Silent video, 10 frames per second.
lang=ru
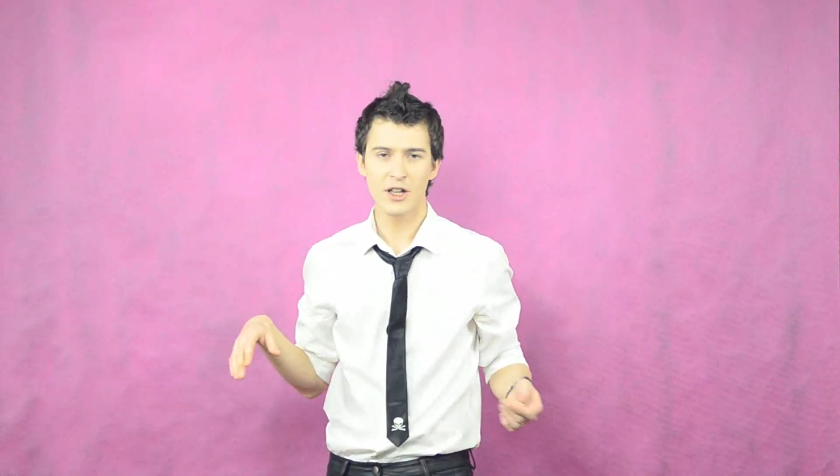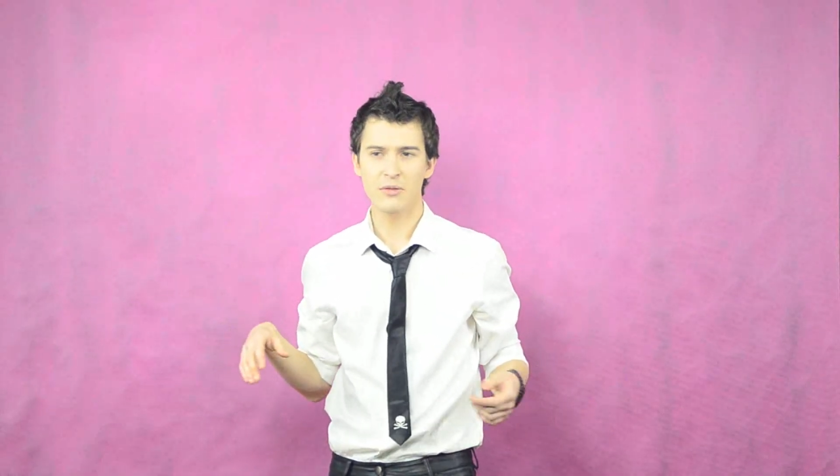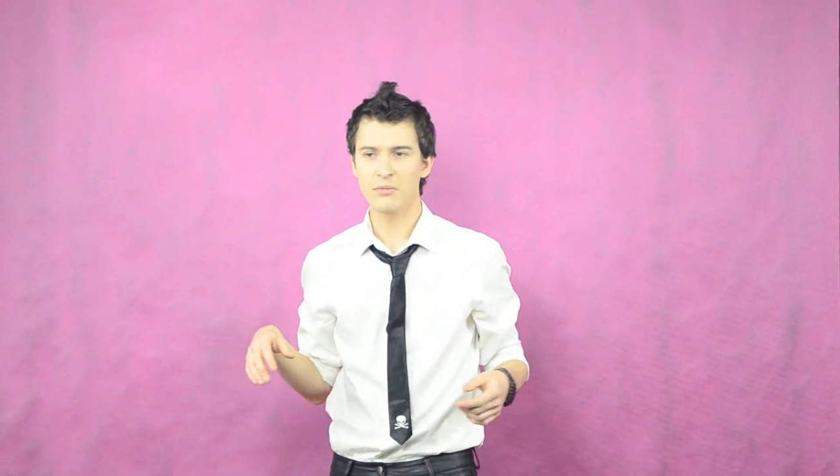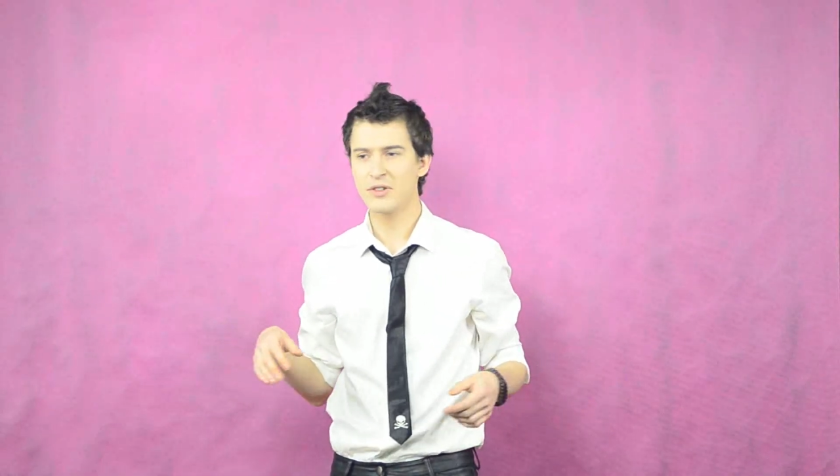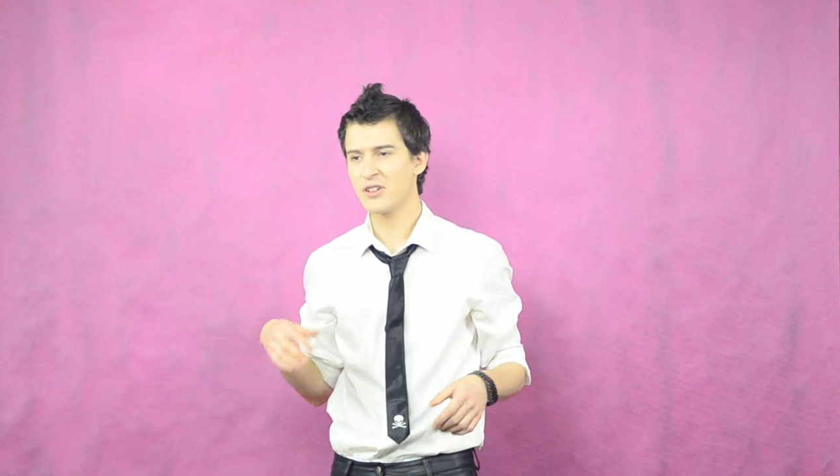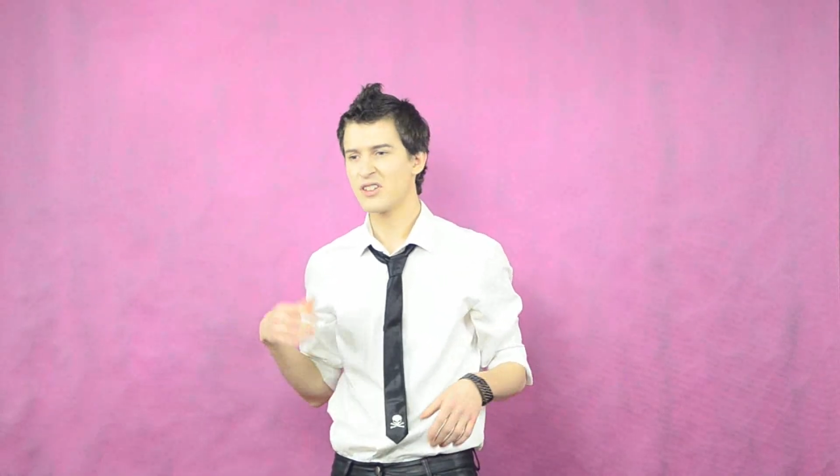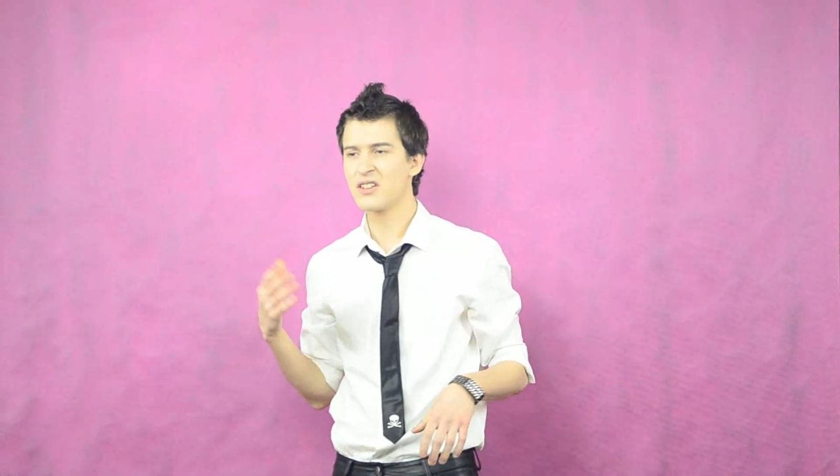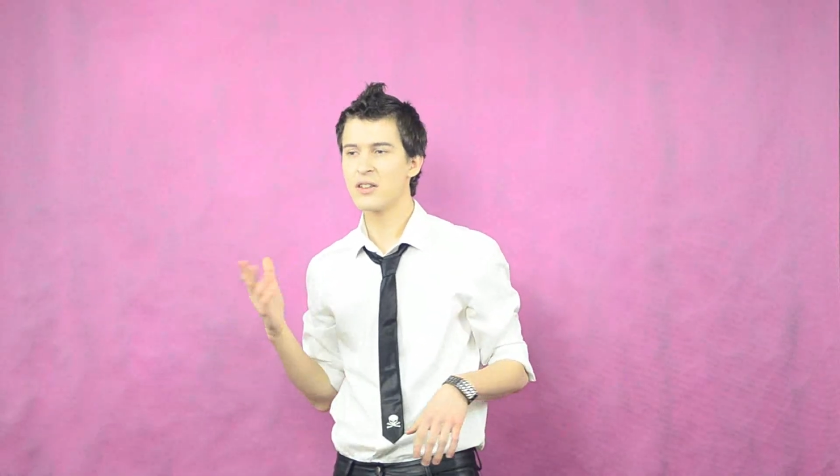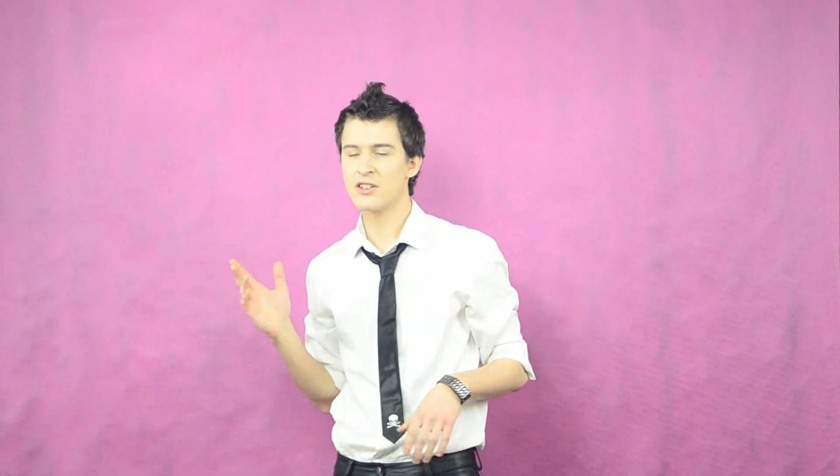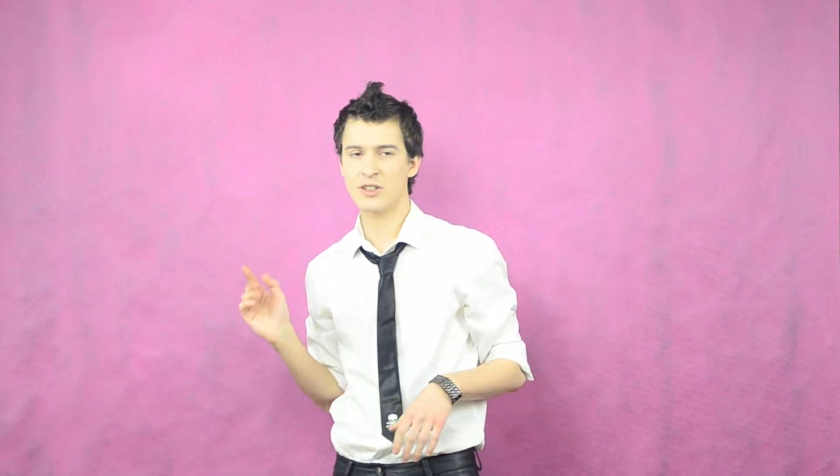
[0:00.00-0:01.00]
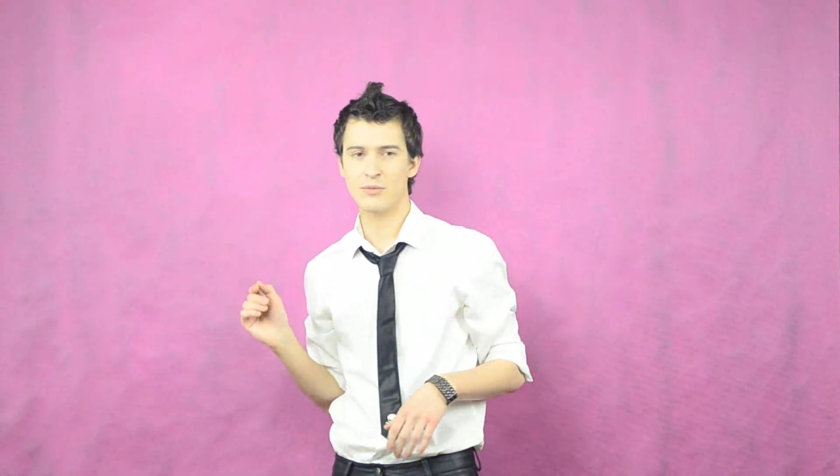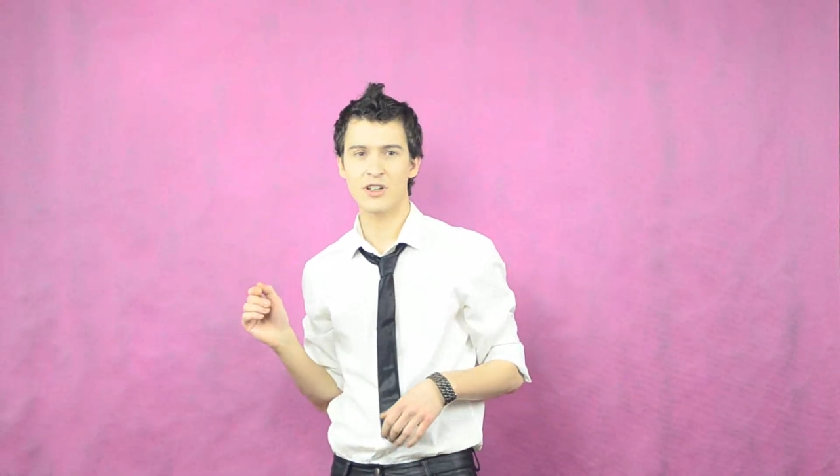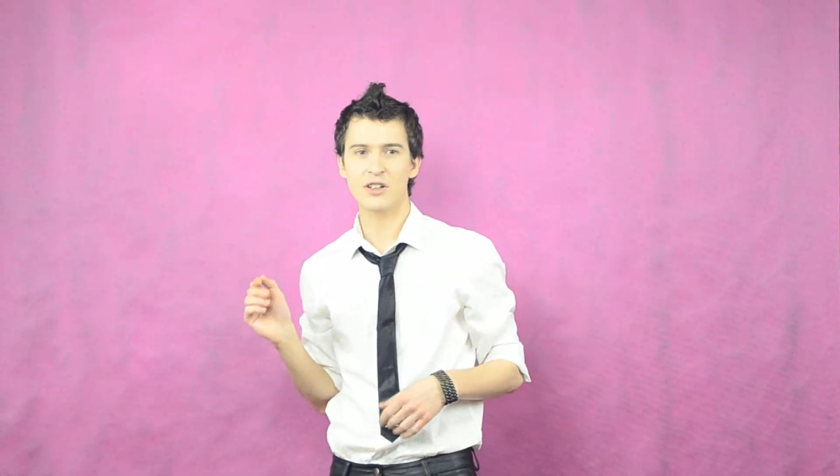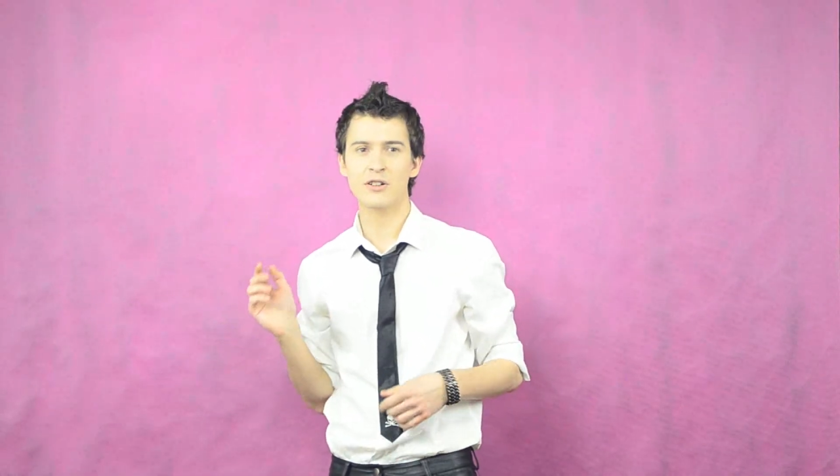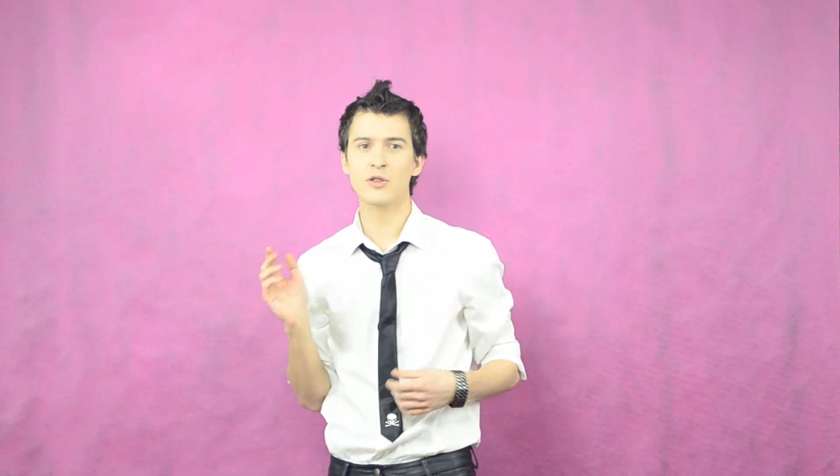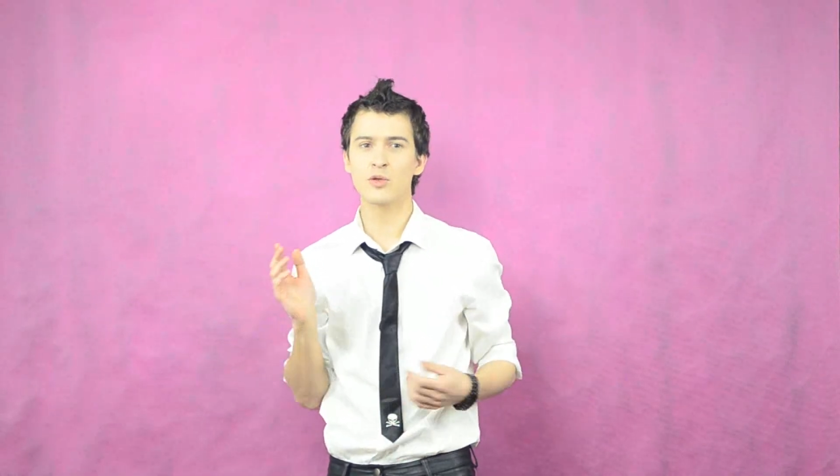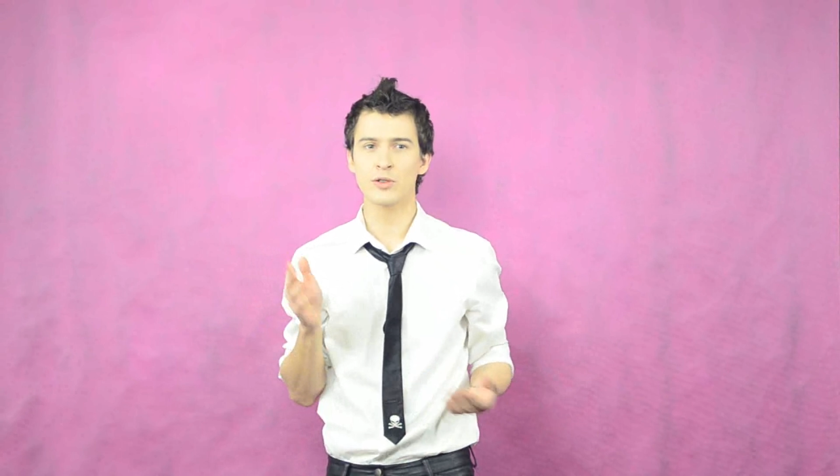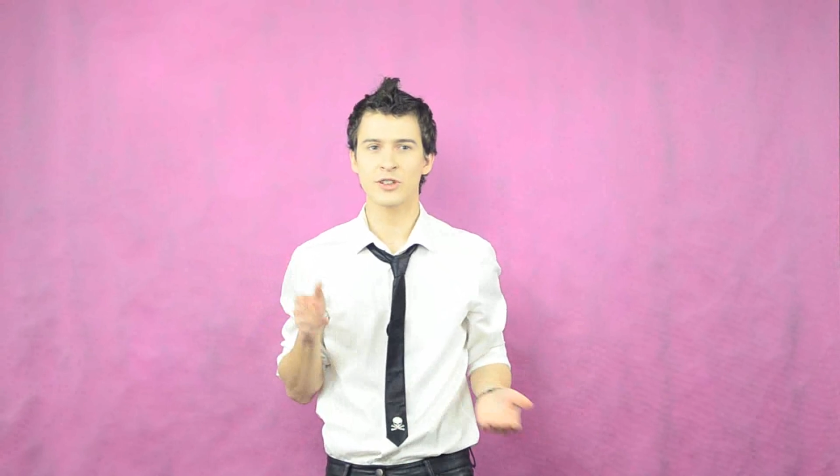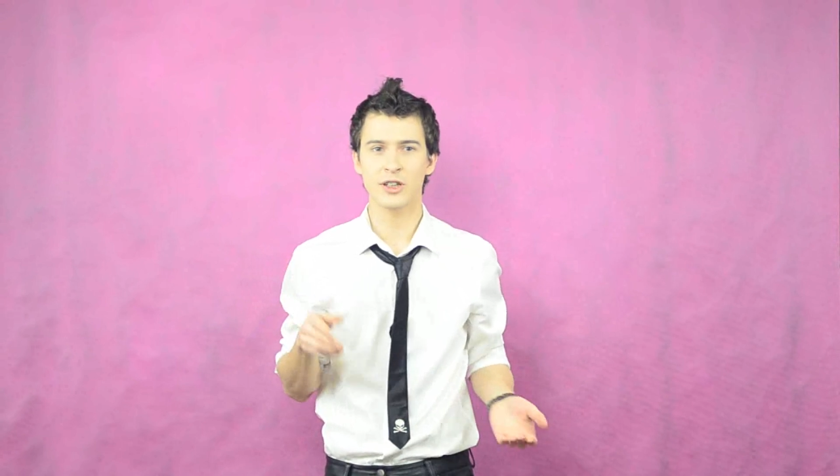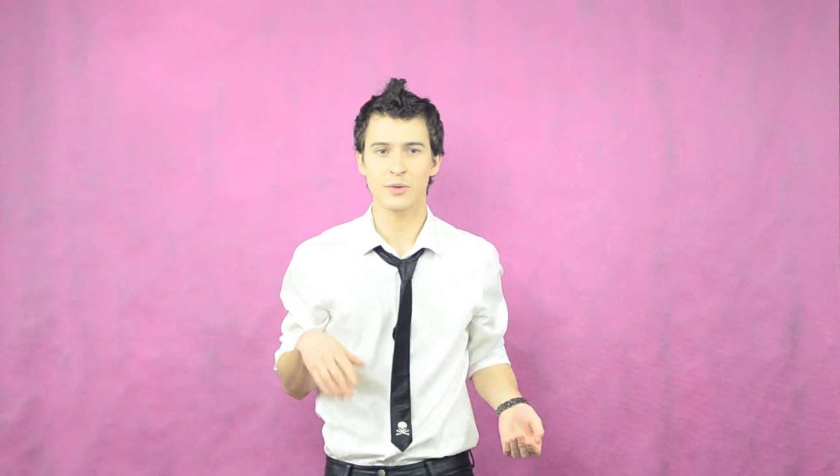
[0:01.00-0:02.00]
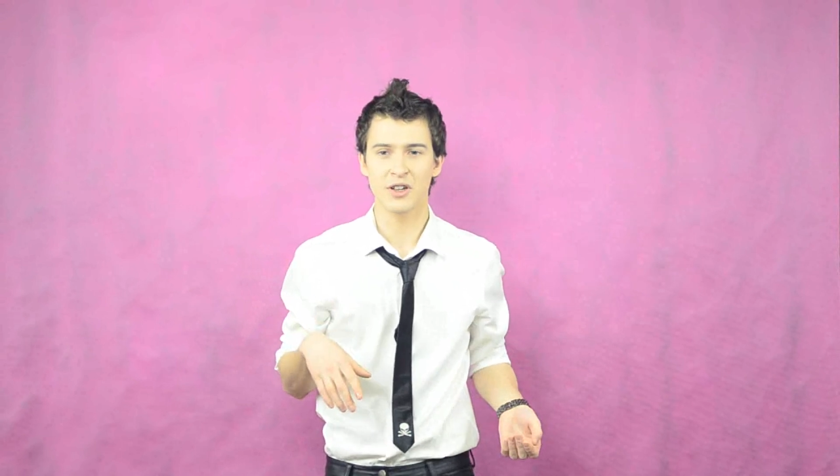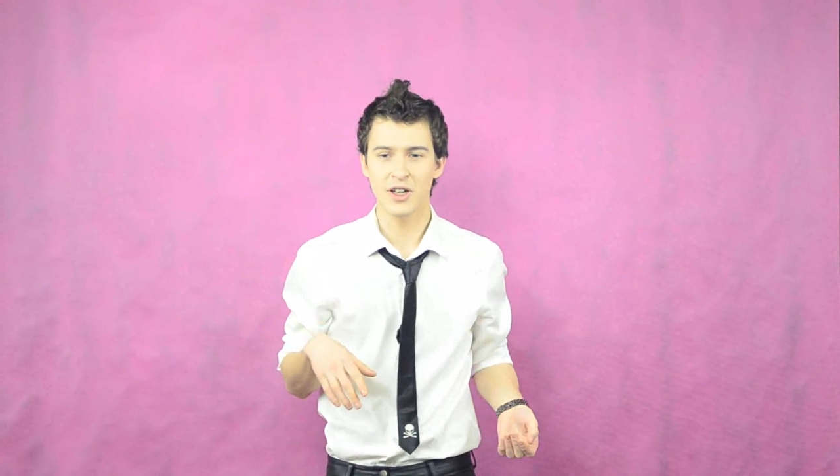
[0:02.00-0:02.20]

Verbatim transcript: Быть нежными, кроткими,